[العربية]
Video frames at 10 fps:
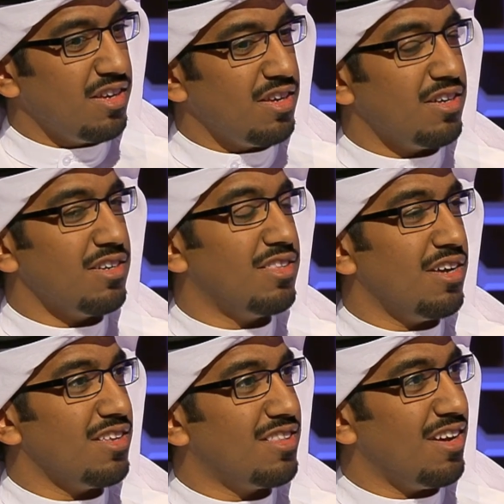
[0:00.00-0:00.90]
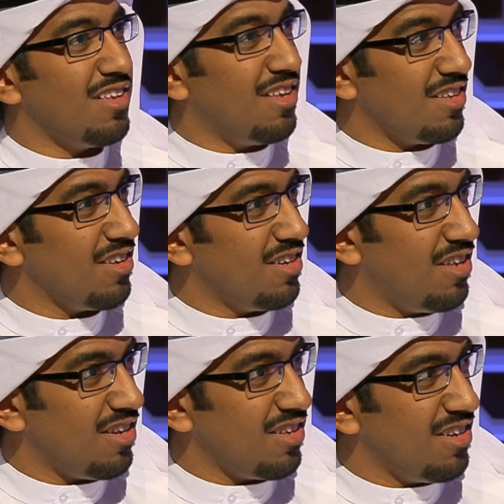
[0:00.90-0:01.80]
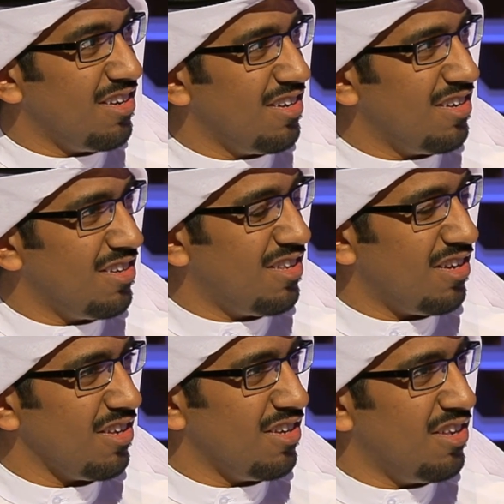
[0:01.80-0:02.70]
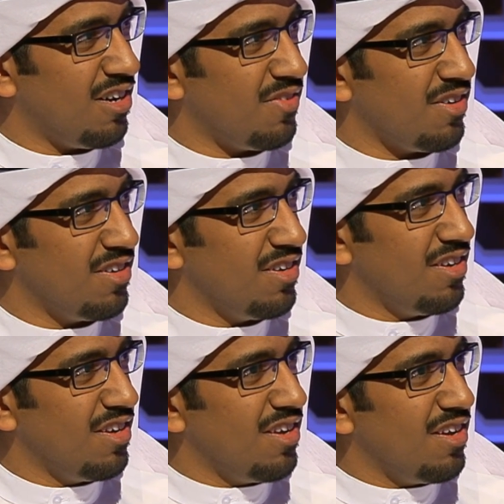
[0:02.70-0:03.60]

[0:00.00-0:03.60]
آه، الفعاليات تعطيه تعطيه تعطيه دافع بالضبط